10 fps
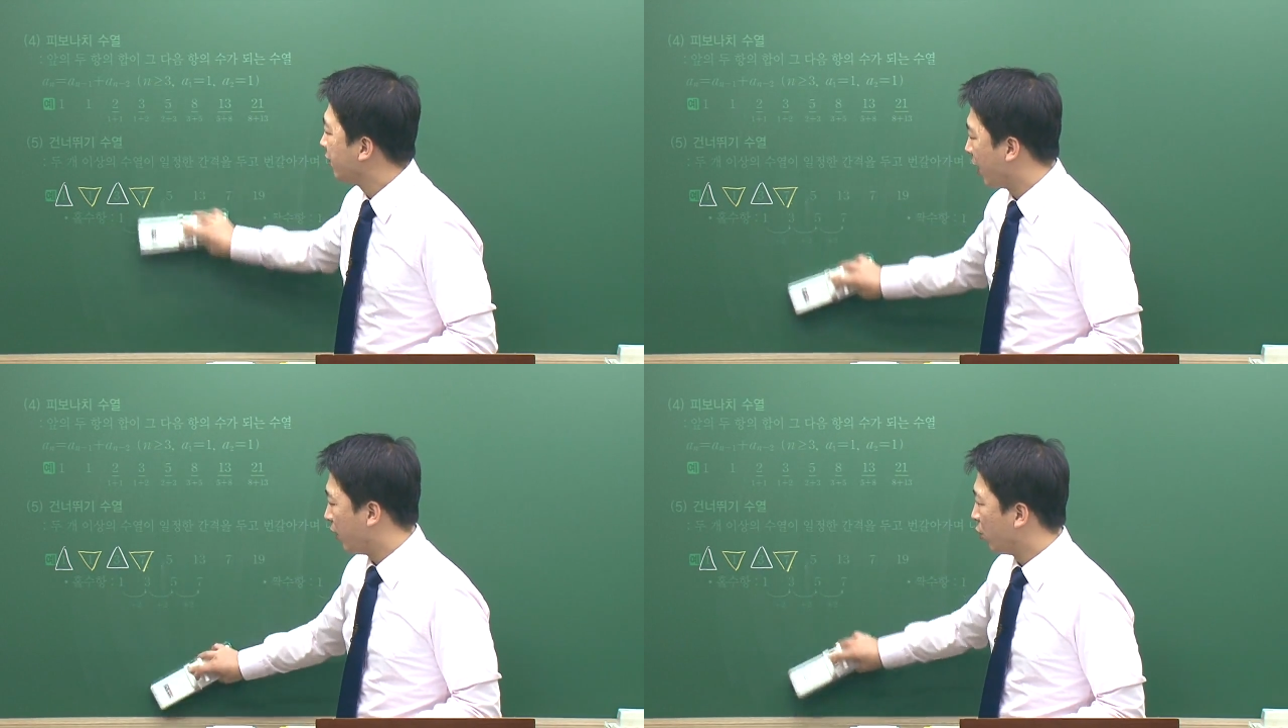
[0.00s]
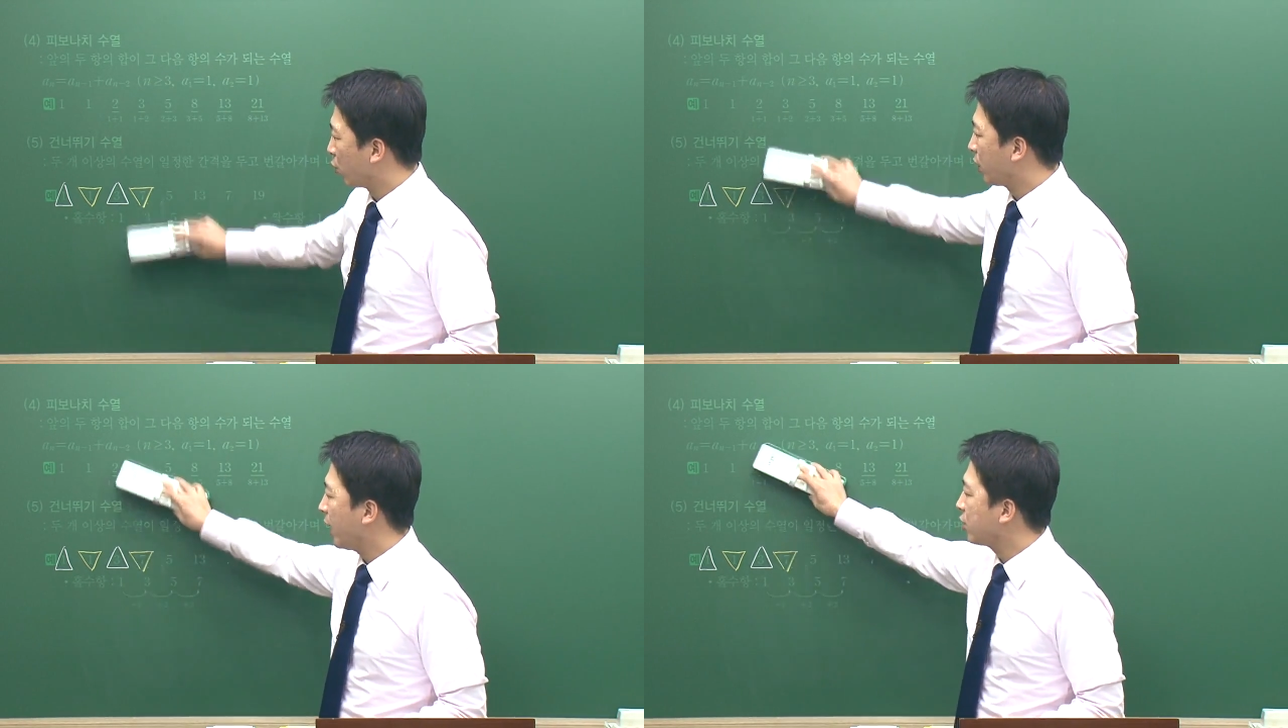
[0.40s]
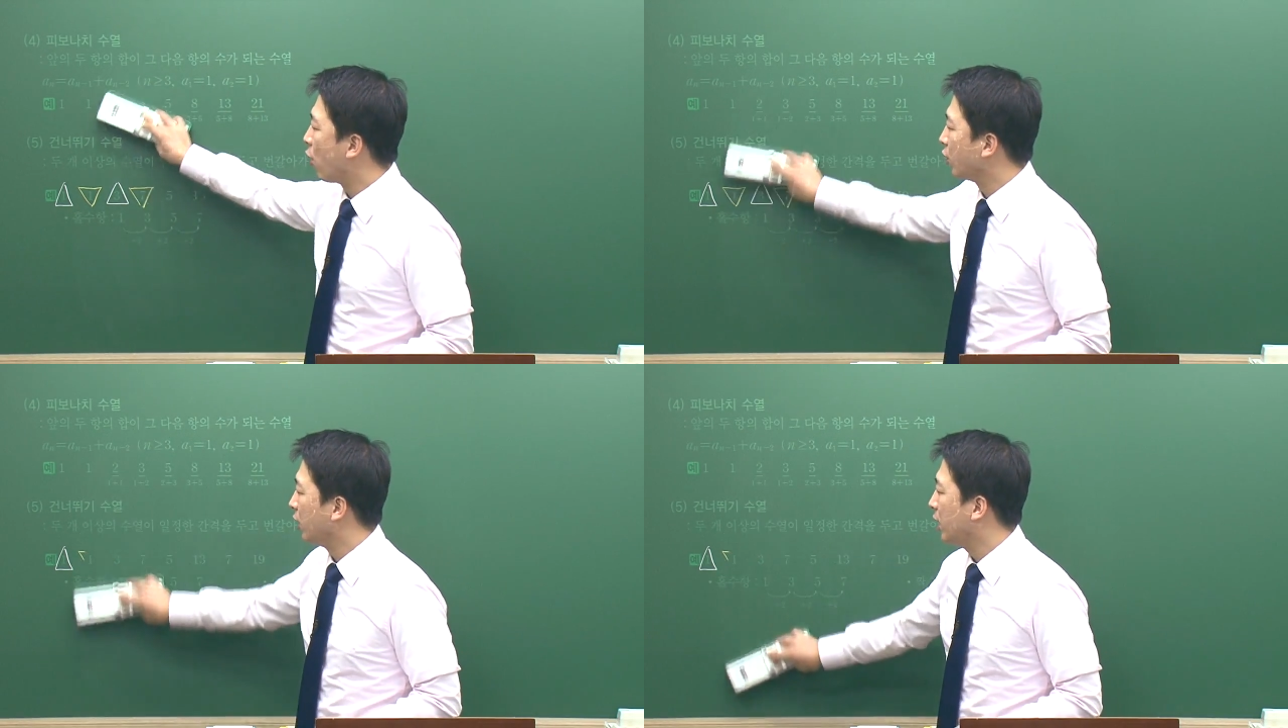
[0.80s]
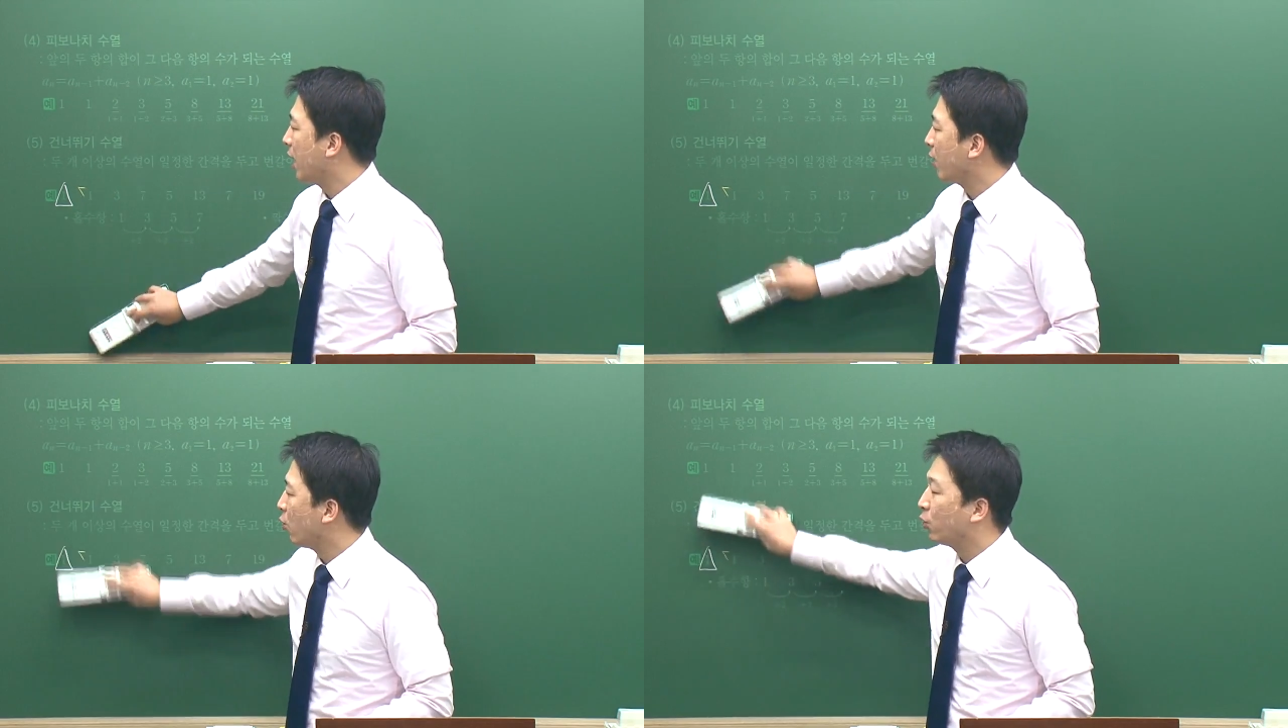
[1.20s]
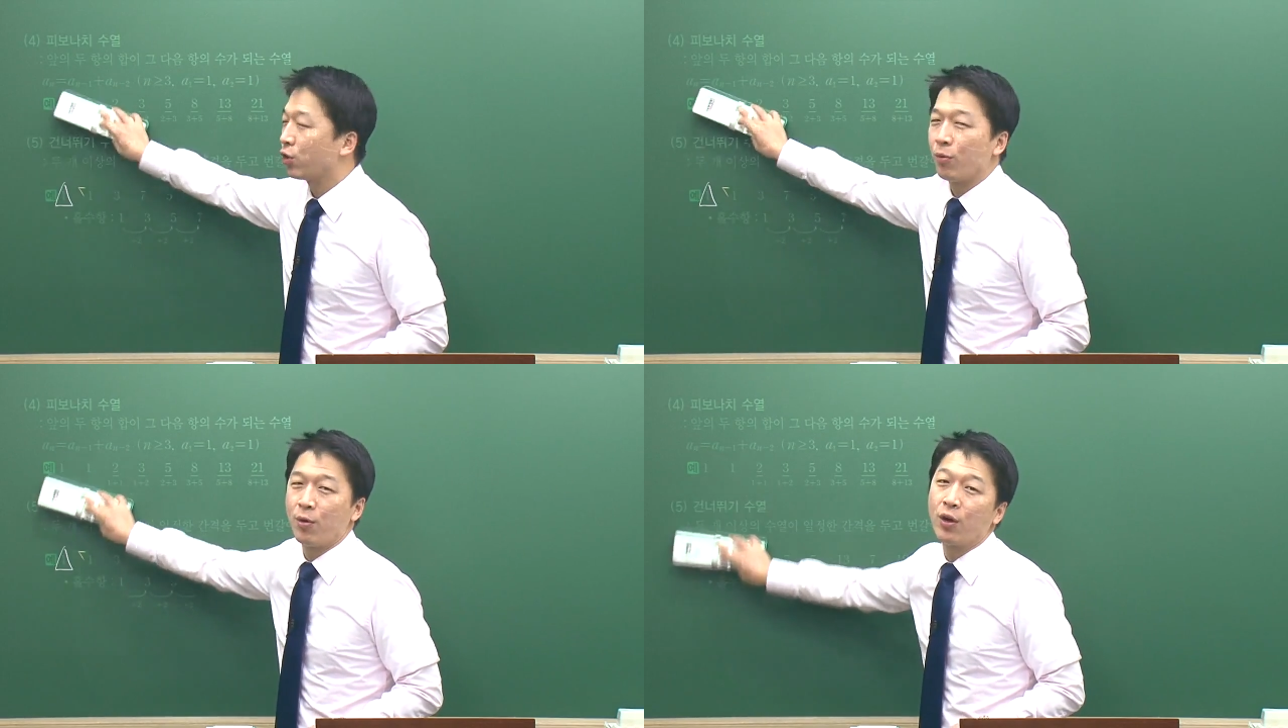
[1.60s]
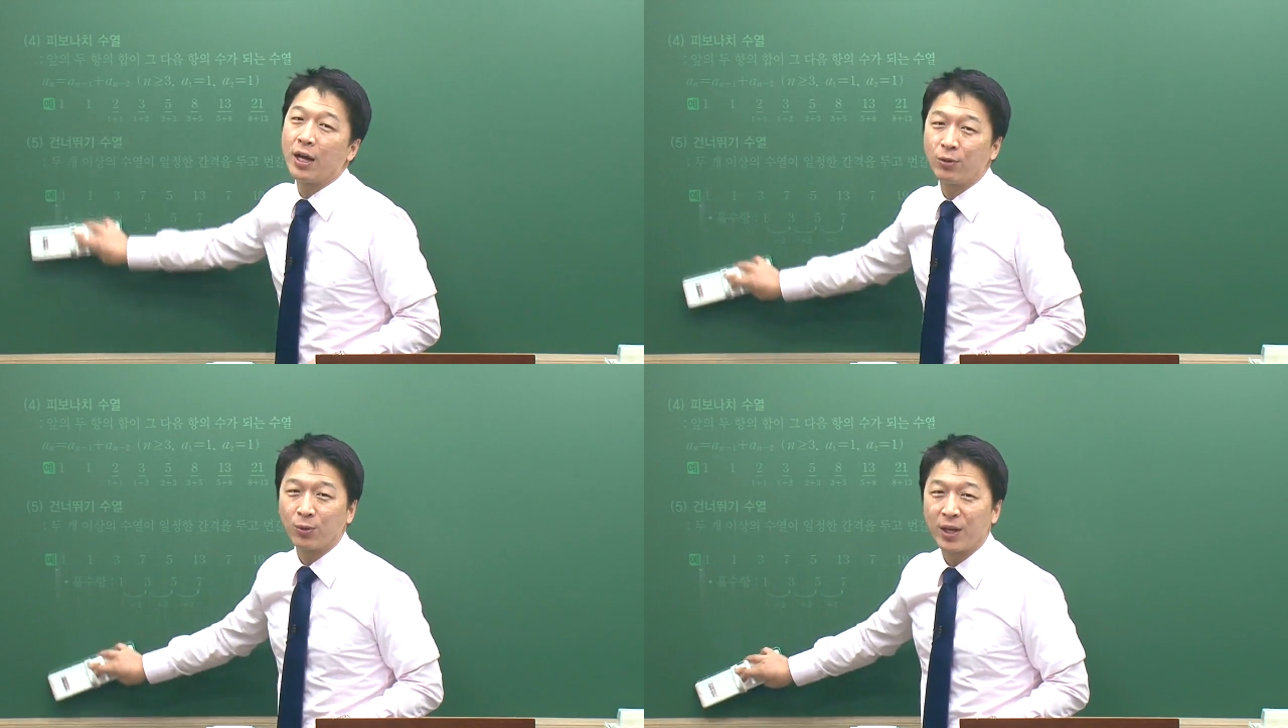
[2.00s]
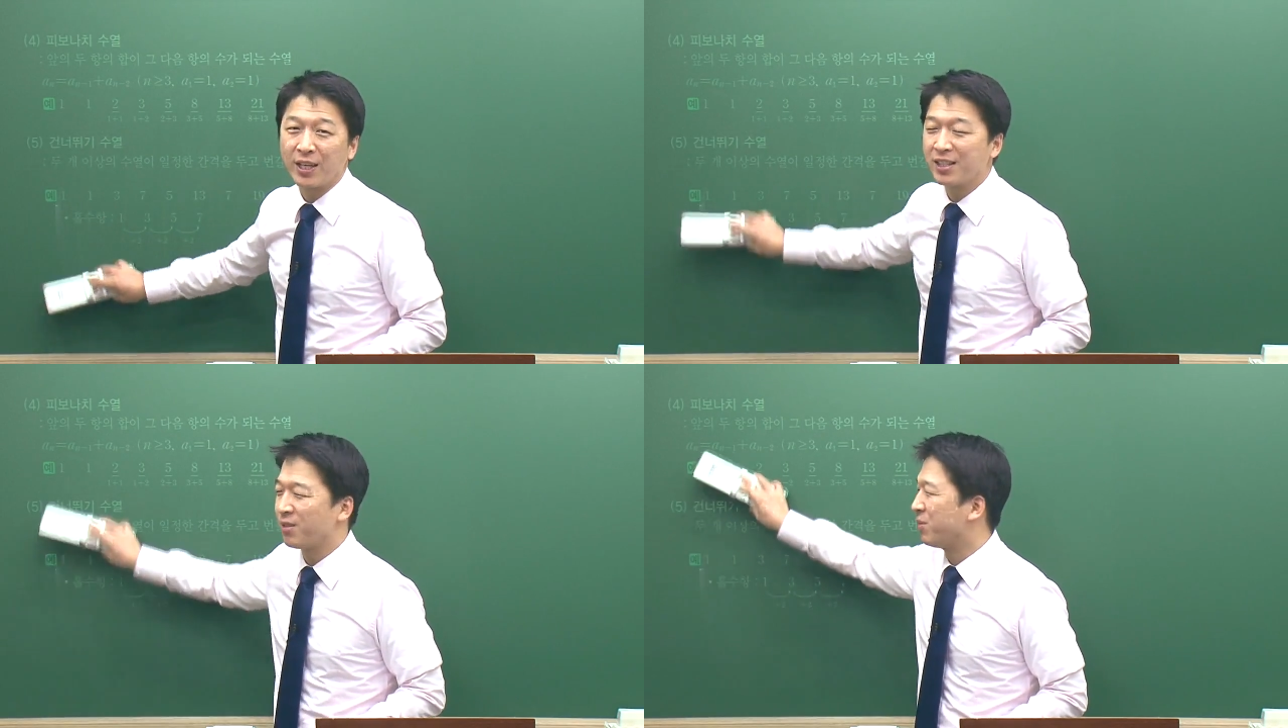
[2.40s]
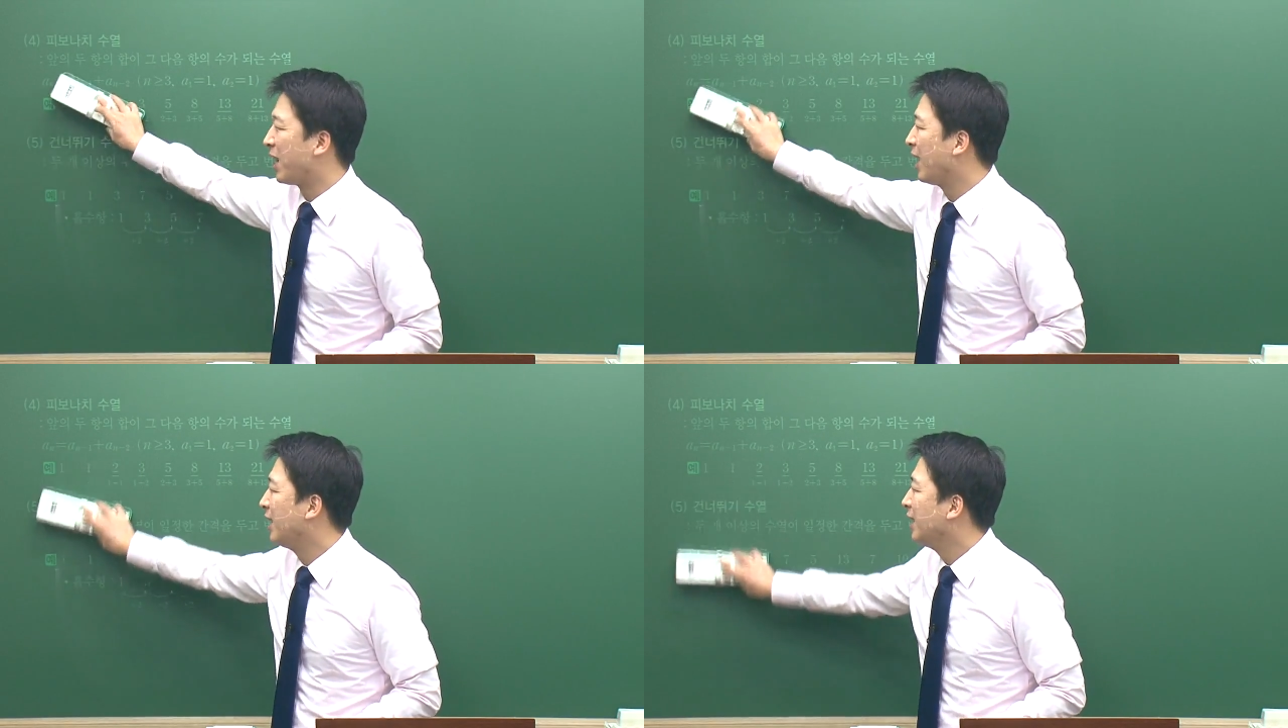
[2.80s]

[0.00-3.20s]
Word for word: 네, 이렇게 정의를 하고 넘어가도록 하겠습니다.